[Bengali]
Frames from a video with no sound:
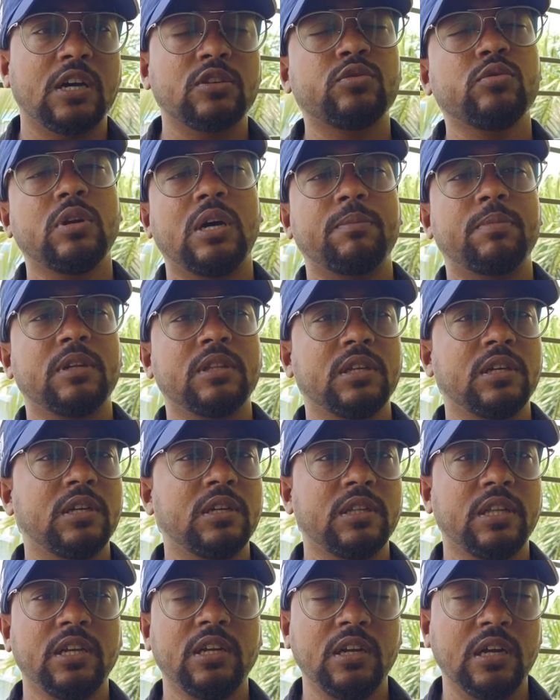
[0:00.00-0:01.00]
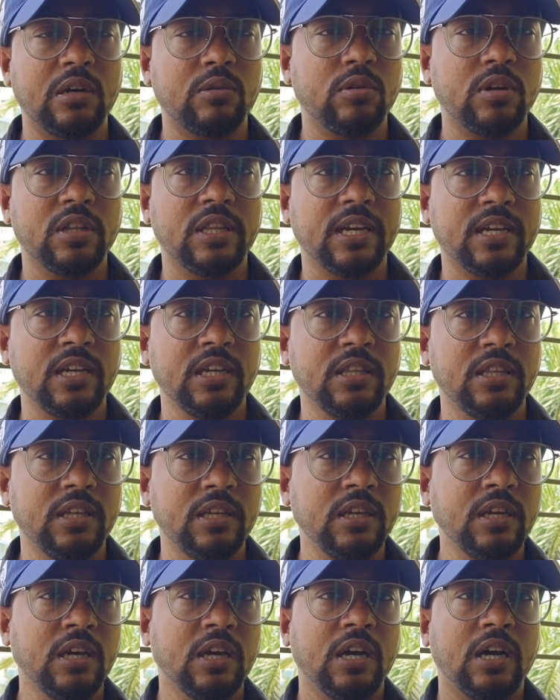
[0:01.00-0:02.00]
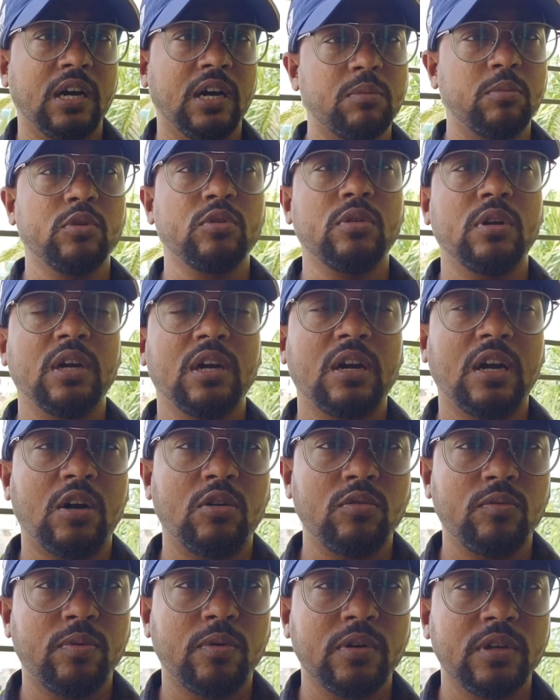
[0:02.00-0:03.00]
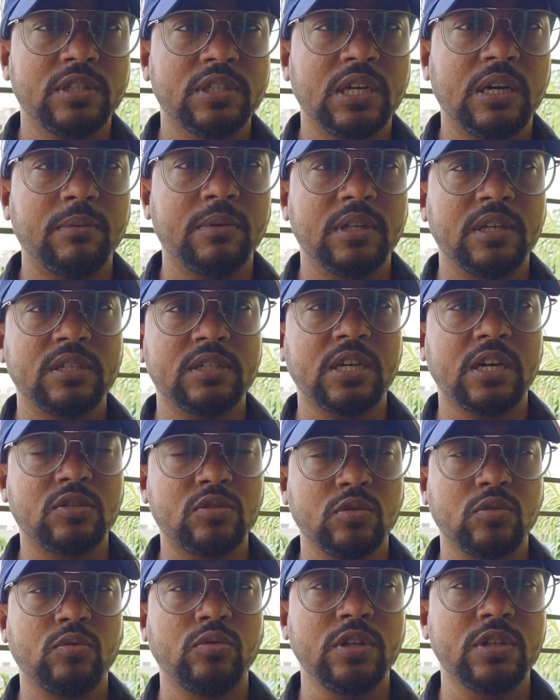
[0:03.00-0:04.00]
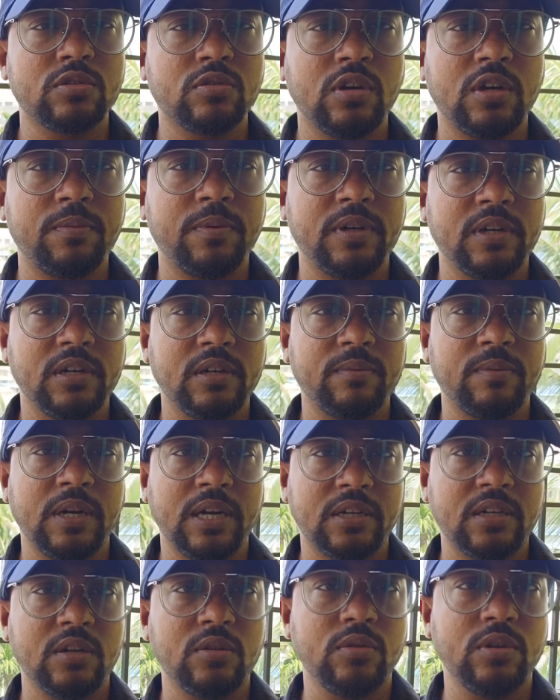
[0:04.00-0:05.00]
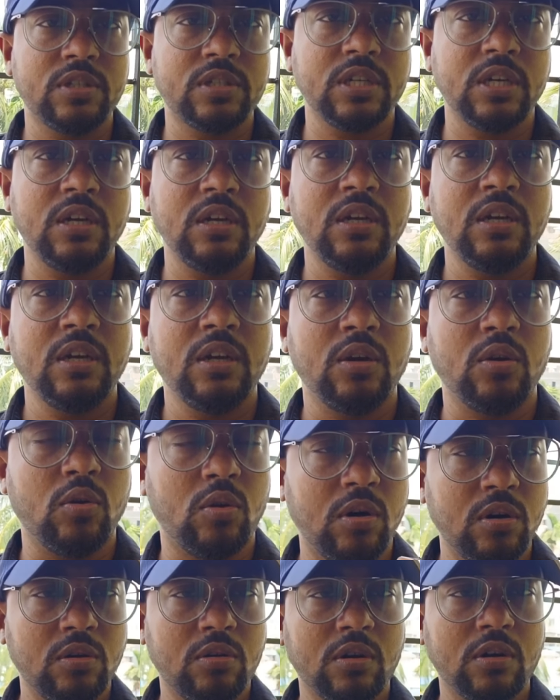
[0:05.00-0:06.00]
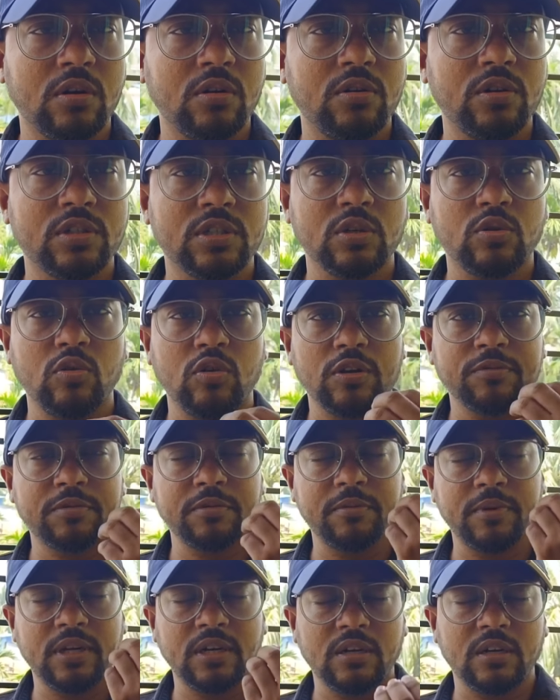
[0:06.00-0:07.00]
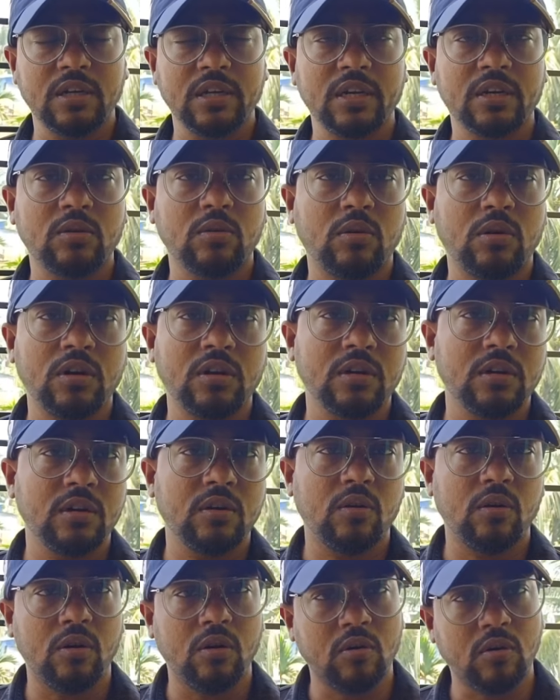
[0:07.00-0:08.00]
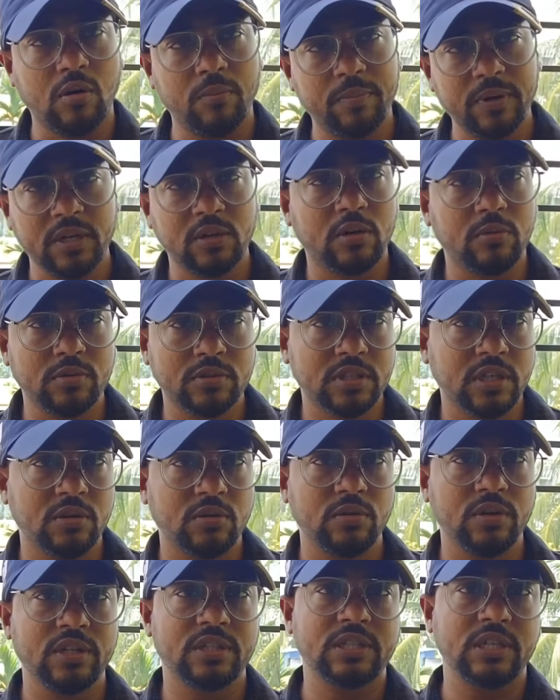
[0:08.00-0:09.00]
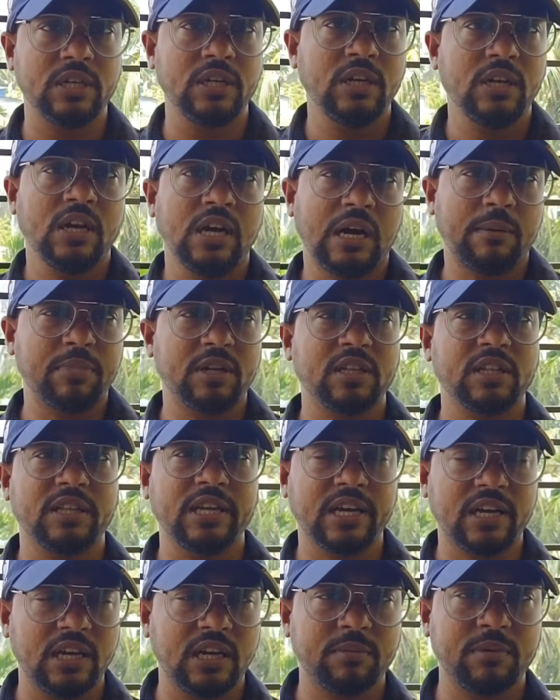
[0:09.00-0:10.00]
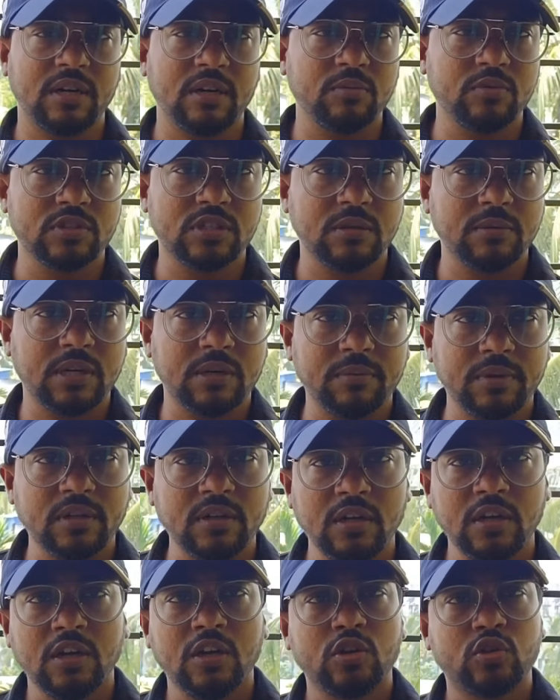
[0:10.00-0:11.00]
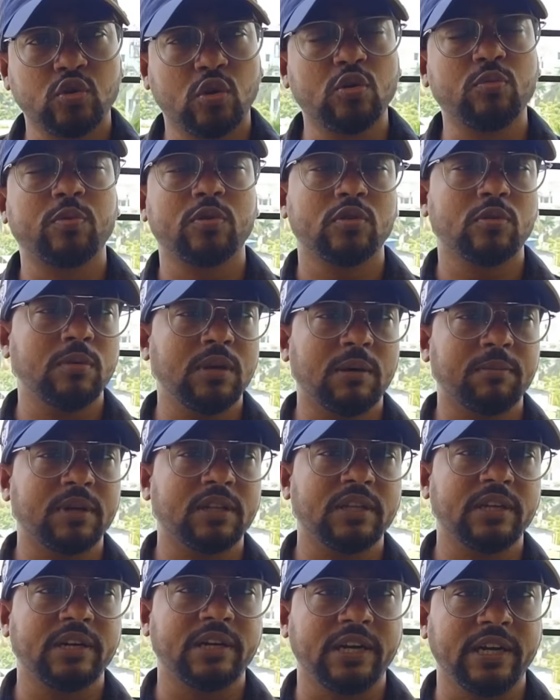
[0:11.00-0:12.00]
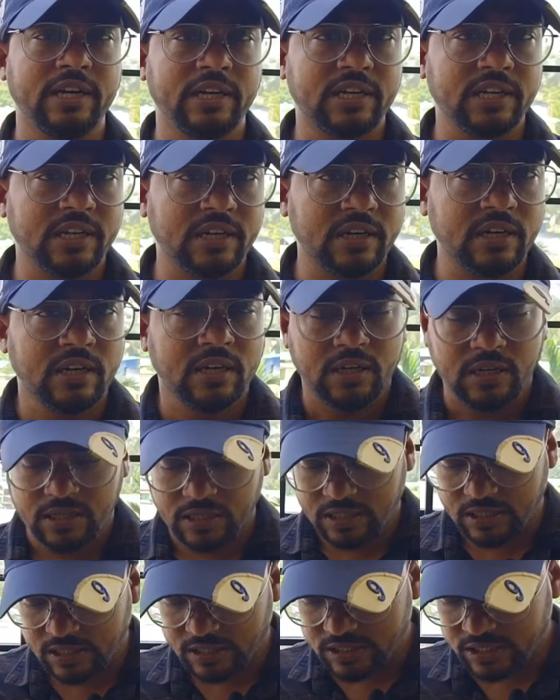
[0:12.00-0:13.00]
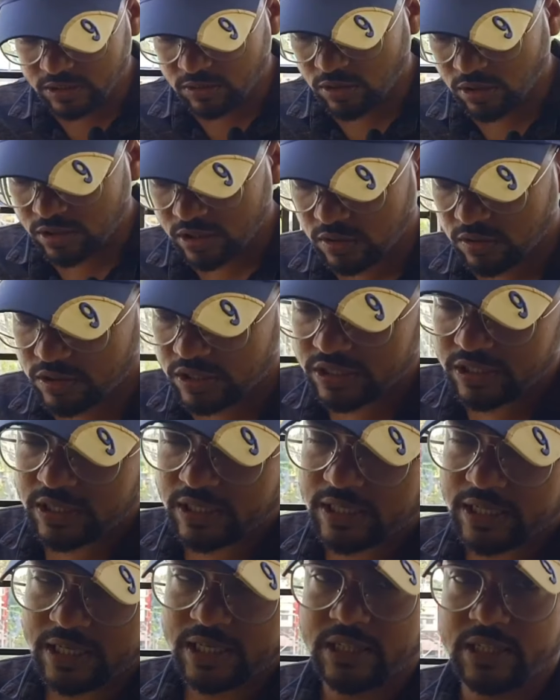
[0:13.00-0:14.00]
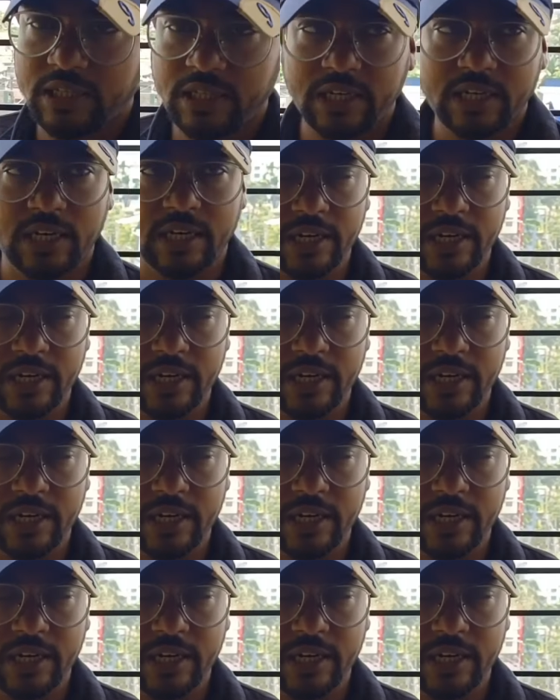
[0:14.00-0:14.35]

আসুন আপনাদের দেরি না করে দেখিয়ে দিই আর বন্ধুরা গ্রাউন্ড ফ্লোরে যে আমাদের সাতশো কুড়ি স্কোয়ার ফিটের ফ্ল্যাটটা রয়েছে রং করা রয়েছে কোলাপসিবেল গেট অল কমপ্লিট অবস্থায় রয়েছে আপনাদের দেখালে আপনারা বুঝতে পারবেন চলুন প্রথমে আপনাদের রেন্টের যে ঘরটা রয়েছে সেটা দেখিয়ে দিই